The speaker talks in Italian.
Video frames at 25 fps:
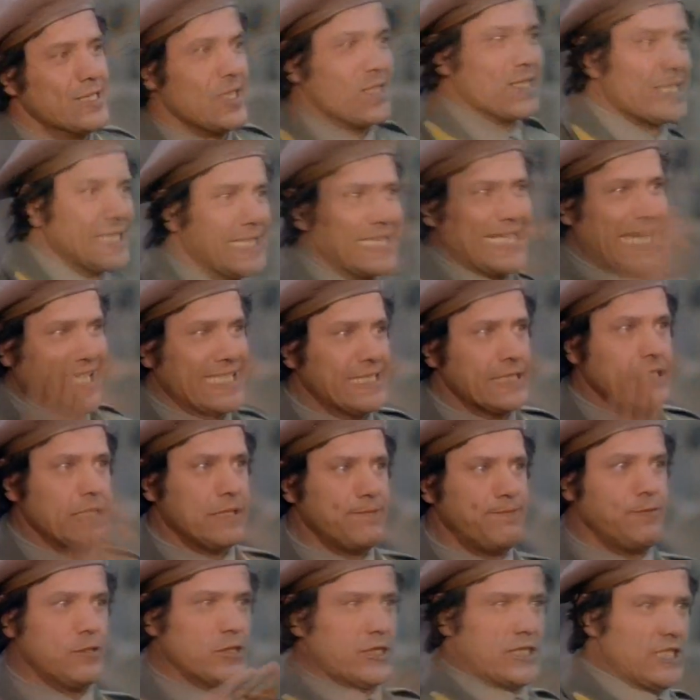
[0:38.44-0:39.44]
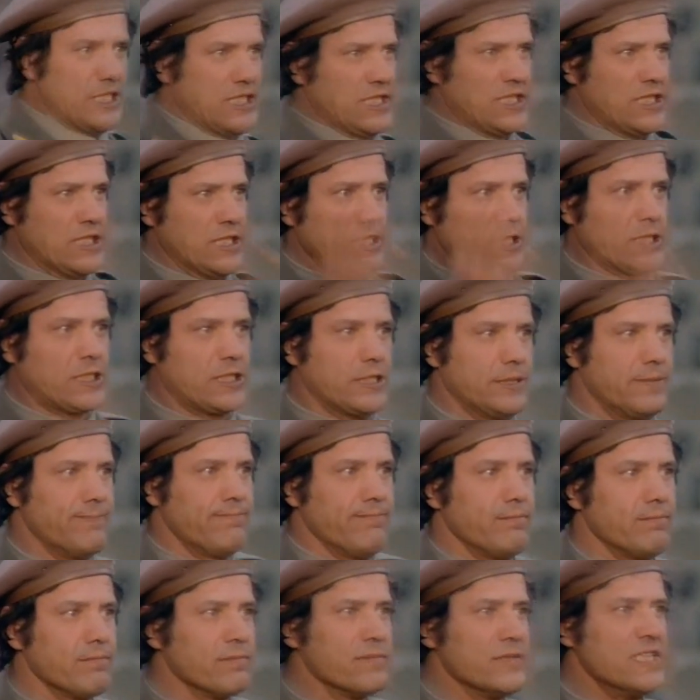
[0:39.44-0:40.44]
Furioso.
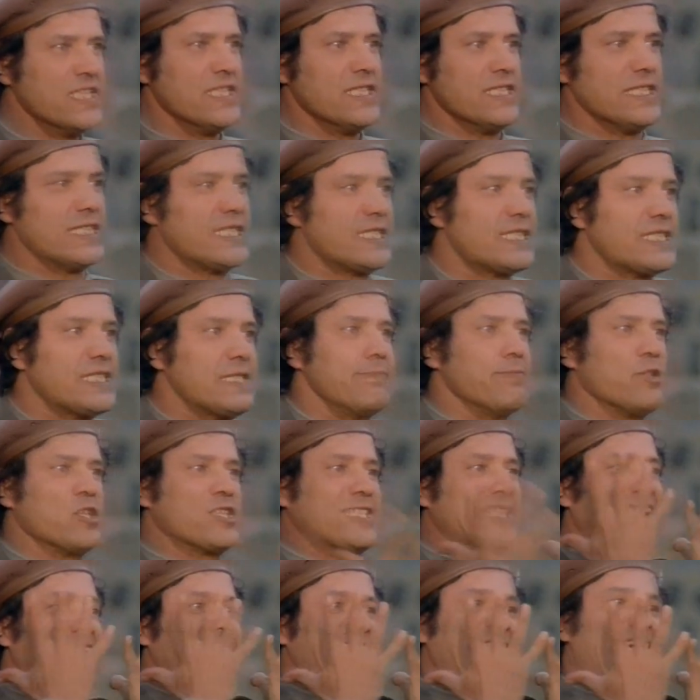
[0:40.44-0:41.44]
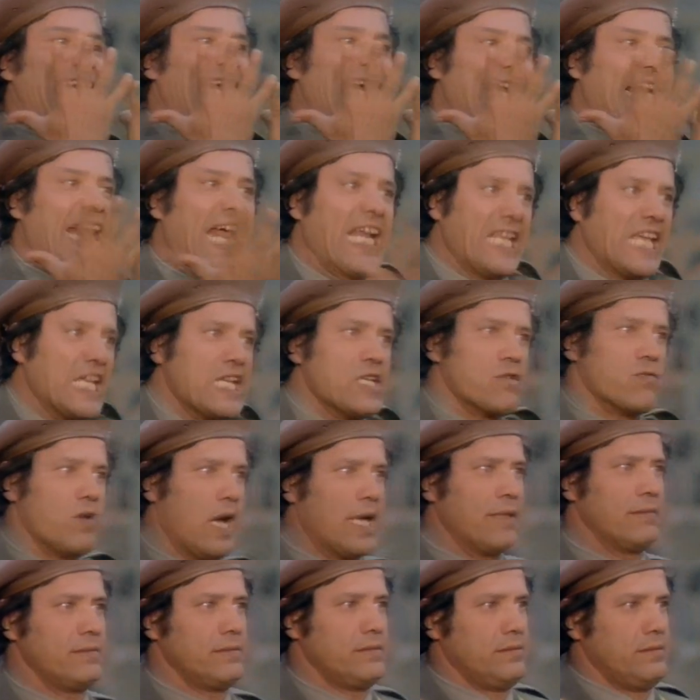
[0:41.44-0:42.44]
Ti mozzarterei la lingua.
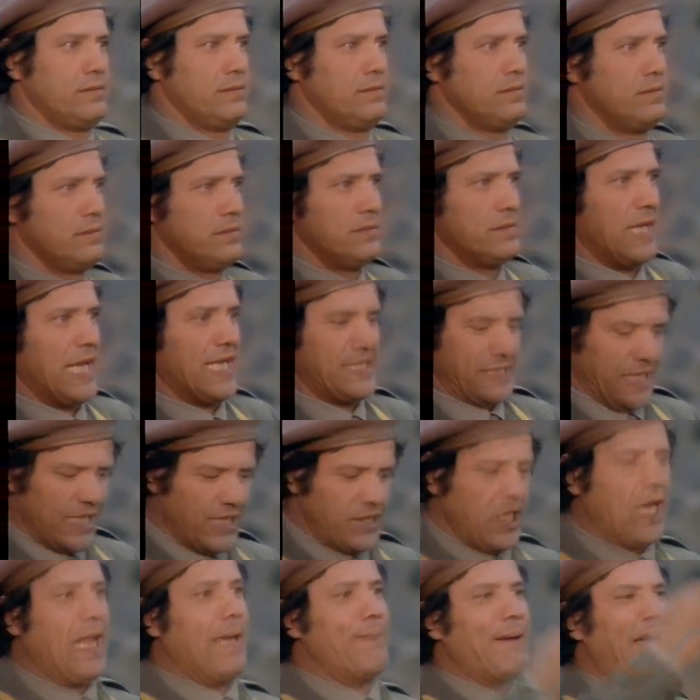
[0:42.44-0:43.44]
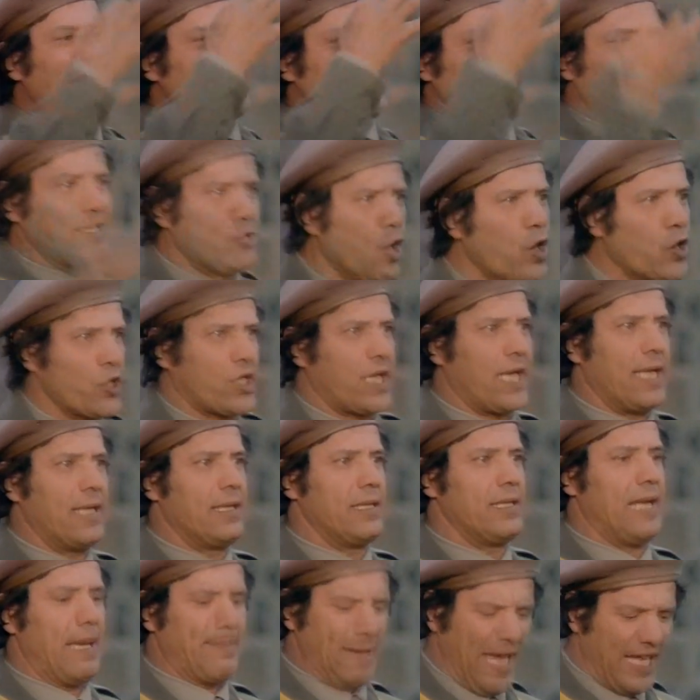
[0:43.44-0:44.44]
Ha scritto la marcia turca, la
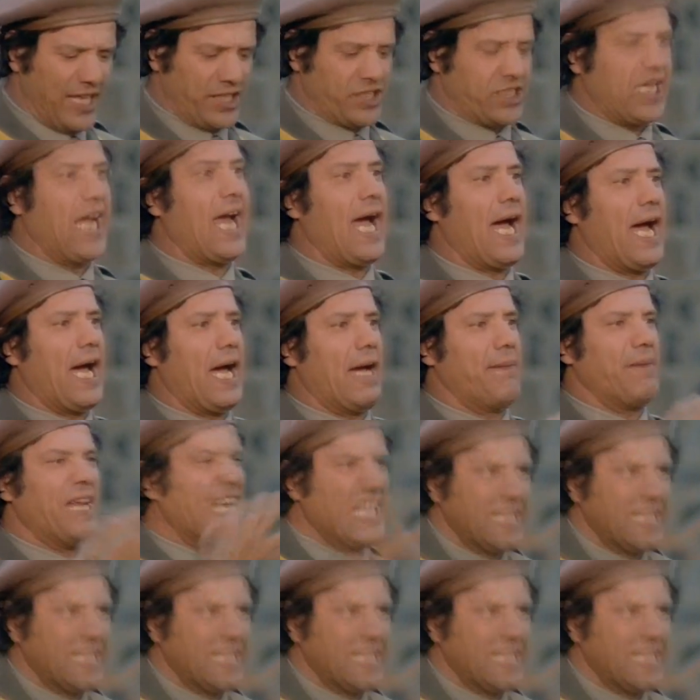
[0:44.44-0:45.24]
marcia militare.